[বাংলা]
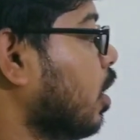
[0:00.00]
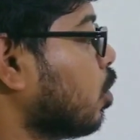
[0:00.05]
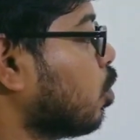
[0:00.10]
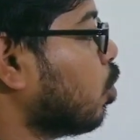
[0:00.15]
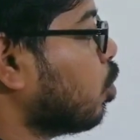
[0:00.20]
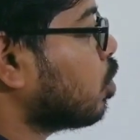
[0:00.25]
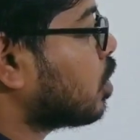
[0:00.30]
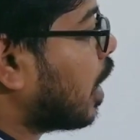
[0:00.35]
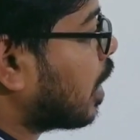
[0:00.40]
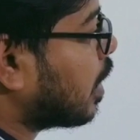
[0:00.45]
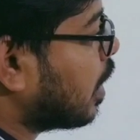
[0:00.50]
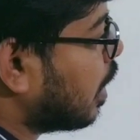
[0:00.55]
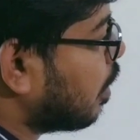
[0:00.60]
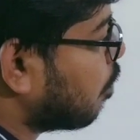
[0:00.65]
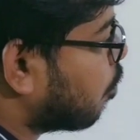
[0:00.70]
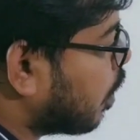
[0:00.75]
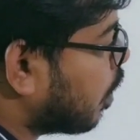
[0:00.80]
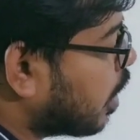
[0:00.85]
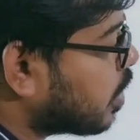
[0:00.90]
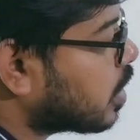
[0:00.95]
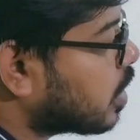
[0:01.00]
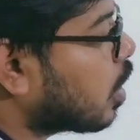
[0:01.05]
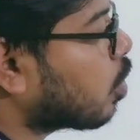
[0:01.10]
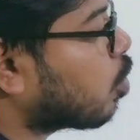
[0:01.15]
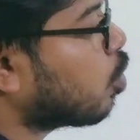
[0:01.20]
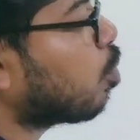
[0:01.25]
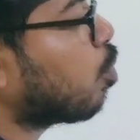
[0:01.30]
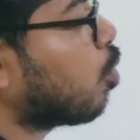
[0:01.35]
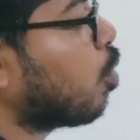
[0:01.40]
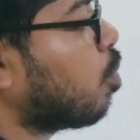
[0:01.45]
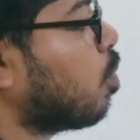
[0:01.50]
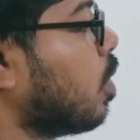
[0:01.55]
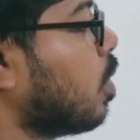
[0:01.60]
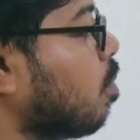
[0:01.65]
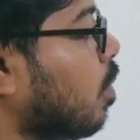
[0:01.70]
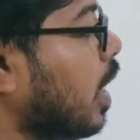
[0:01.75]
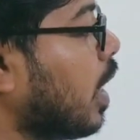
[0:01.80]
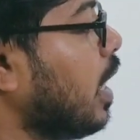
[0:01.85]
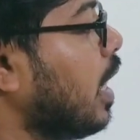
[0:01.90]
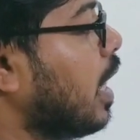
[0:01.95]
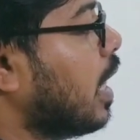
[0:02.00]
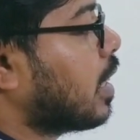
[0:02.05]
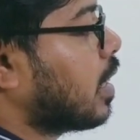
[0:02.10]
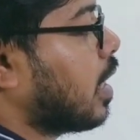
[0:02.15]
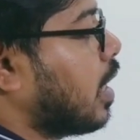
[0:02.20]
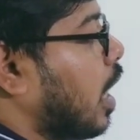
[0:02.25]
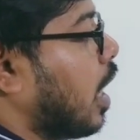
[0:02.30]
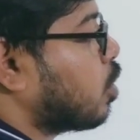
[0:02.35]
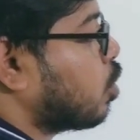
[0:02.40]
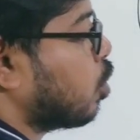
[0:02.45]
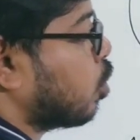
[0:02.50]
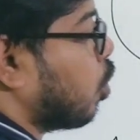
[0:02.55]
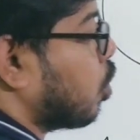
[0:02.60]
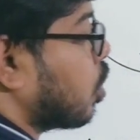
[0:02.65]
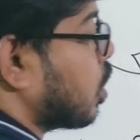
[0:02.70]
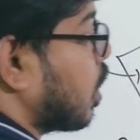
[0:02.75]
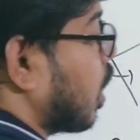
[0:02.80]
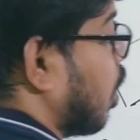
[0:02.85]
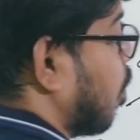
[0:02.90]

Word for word: তো যাদের ফিনান্সিয়াল কোনো প্রবলেম নাই তারা আটশো দশ টাকা